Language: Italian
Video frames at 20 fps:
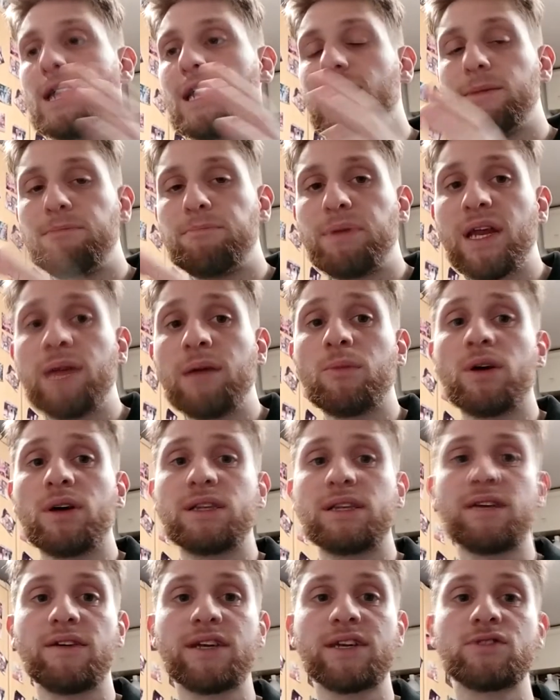Il primo è
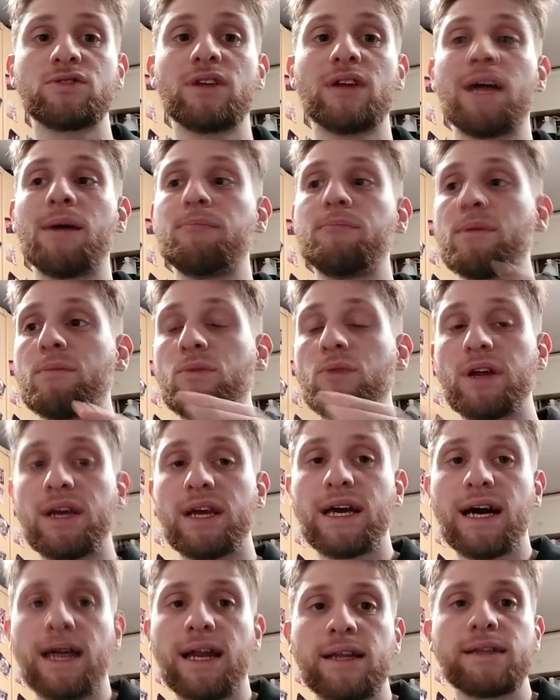attraverso la
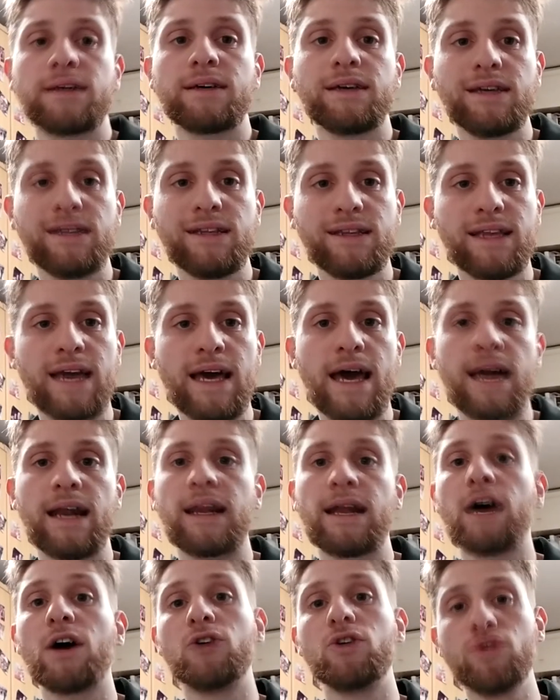memory card interna,